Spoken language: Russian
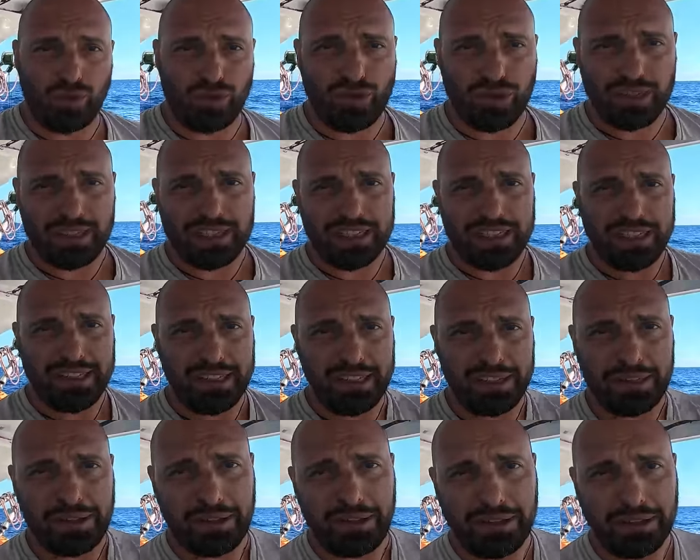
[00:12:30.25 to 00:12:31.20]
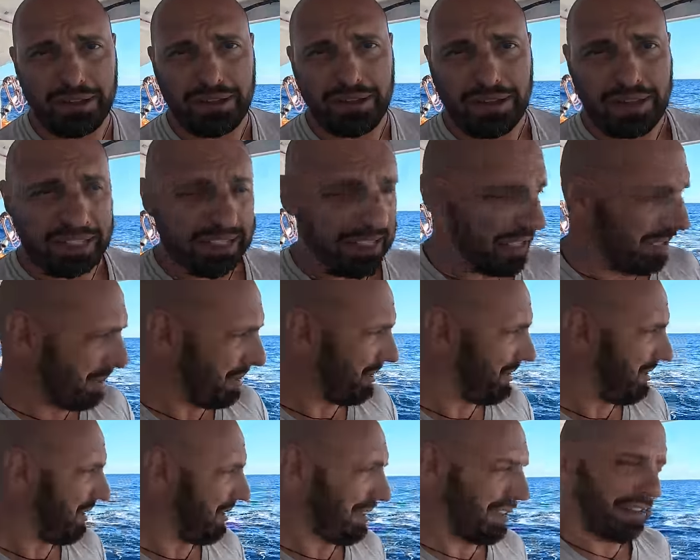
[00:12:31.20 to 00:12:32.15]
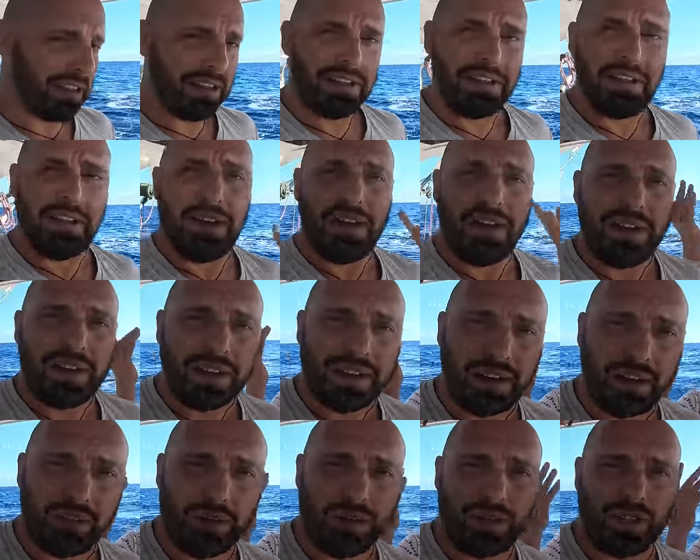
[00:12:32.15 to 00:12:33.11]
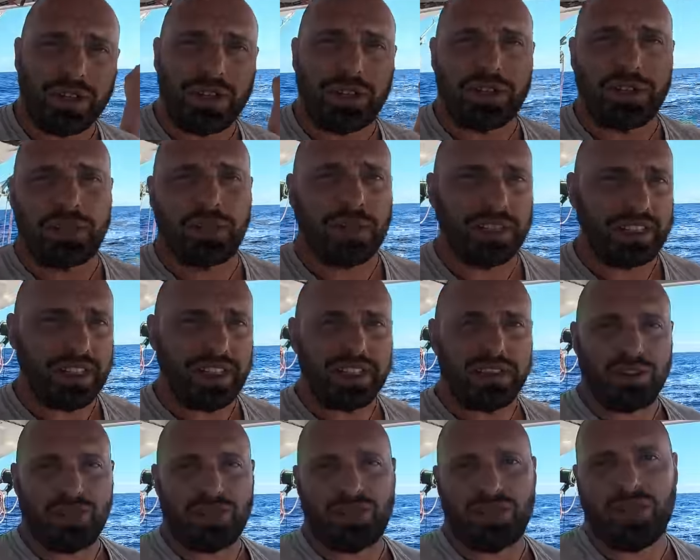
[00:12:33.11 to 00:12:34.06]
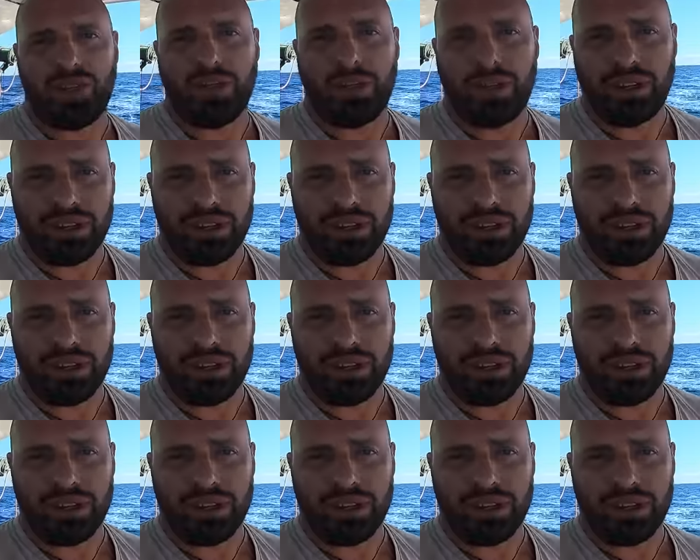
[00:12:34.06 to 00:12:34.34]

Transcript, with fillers: душек сходить, наконец-то. Короче, смотрите, что я вам